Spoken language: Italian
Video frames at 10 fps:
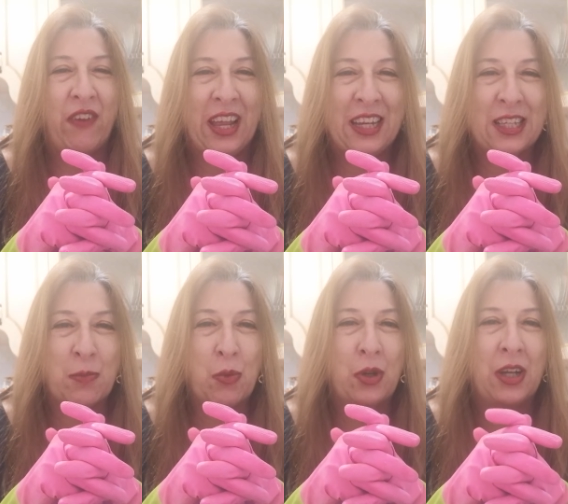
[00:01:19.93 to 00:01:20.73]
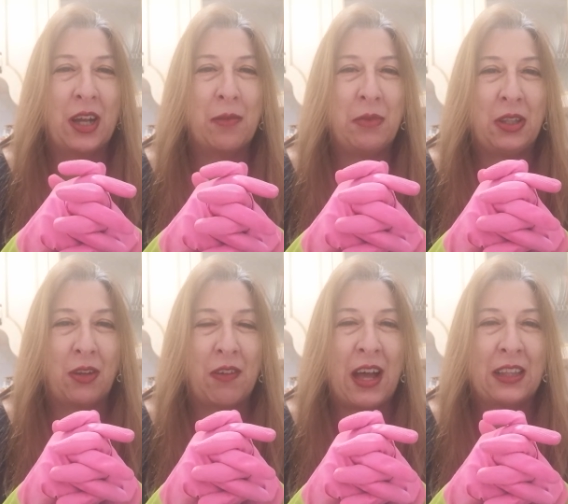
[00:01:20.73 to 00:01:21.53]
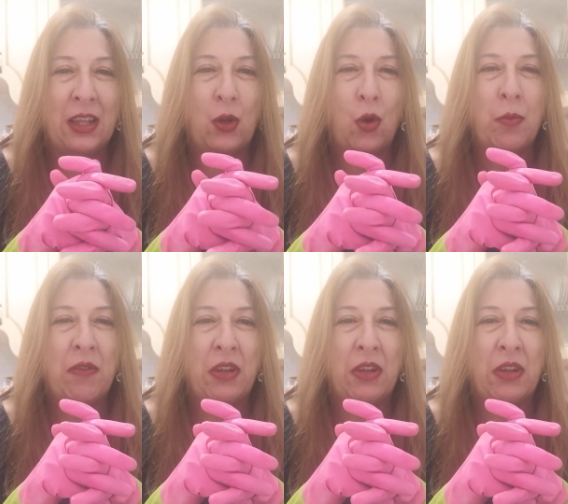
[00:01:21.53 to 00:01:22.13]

Facebook mi trovate come